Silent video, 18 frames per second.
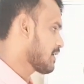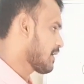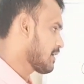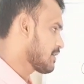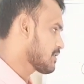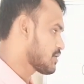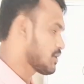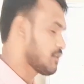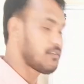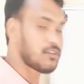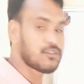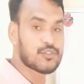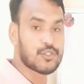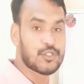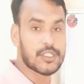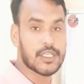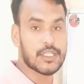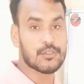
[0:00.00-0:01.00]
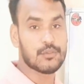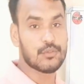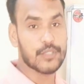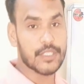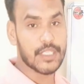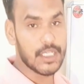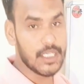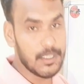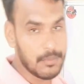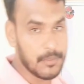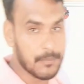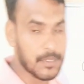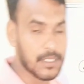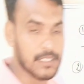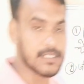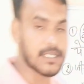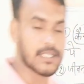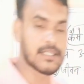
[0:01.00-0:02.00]
सा है जीवन छोटा तो उनके लिए भी
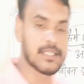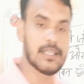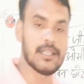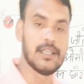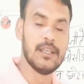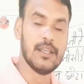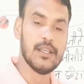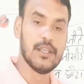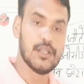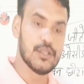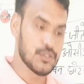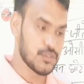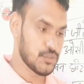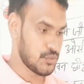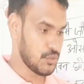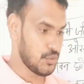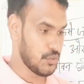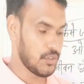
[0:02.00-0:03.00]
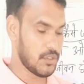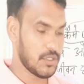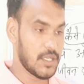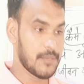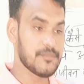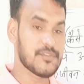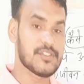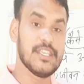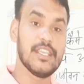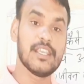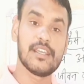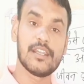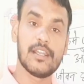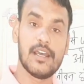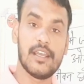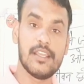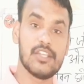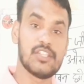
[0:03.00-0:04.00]
पड़ जाता है जो हम
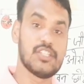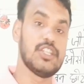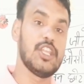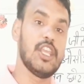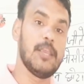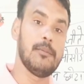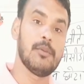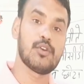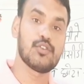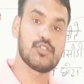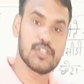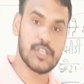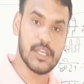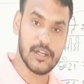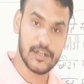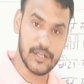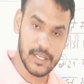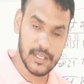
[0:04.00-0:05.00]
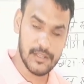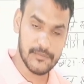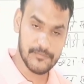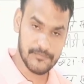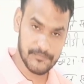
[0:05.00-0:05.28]
सीखना या जिंदगी में कुछ करना